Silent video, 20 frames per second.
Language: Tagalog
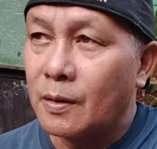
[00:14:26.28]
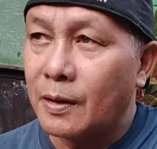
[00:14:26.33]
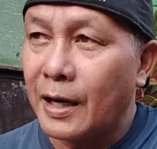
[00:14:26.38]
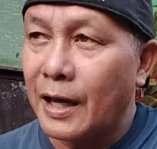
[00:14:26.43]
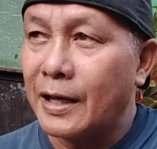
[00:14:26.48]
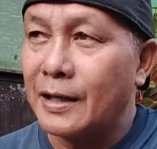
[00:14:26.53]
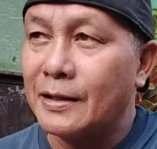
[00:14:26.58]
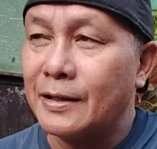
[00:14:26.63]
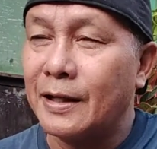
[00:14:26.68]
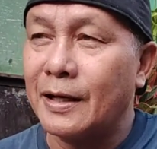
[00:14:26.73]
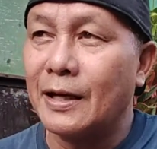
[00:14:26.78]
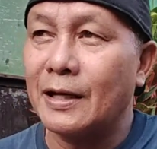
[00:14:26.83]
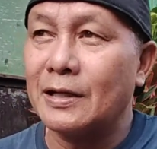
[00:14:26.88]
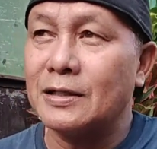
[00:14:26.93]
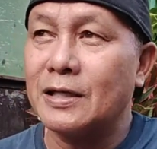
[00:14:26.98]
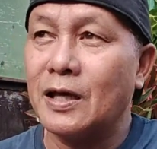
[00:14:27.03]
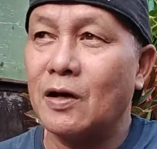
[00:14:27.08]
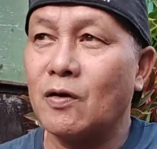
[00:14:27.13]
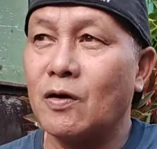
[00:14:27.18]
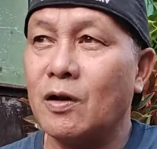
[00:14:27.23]
rider
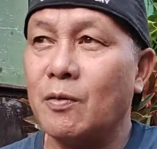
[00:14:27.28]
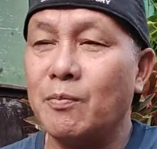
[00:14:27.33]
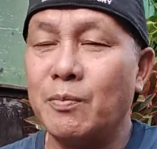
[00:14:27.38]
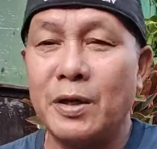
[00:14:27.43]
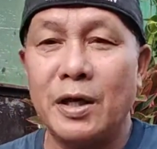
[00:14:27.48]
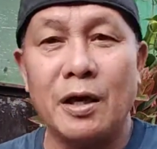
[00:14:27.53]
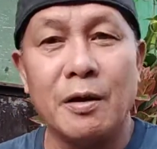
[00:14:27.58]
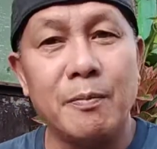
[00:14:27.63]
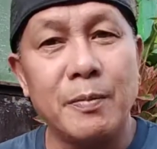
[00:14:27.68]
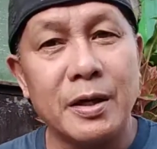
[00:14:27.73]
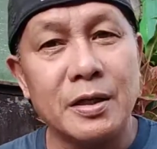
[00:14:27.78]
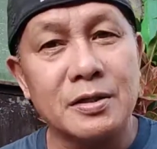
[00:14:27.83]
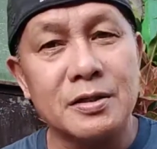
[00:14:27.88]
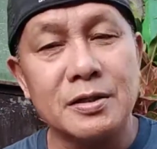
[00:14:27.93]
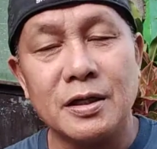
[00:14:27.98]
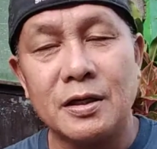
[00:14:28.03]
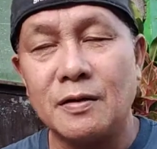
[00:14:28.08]
kasi ako ng BMX